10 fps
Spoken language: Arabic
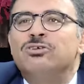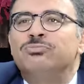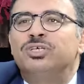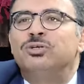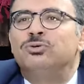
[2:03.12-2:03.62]
لا
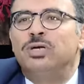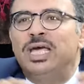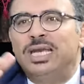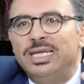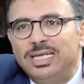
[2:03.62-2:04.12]
يمكن
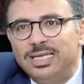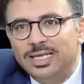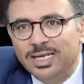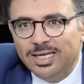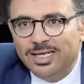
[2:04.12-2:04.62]
لا
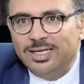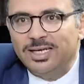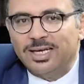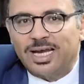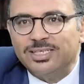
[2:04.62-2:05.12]

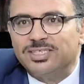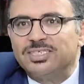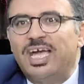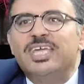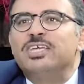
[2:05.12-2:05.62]
لقيس
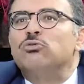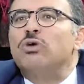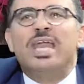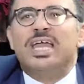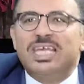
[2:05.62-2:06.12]
سعيد
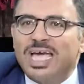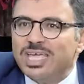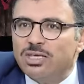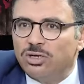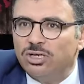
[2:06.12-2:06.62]
ولا
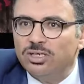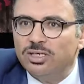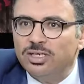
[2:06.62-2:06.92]
لغيره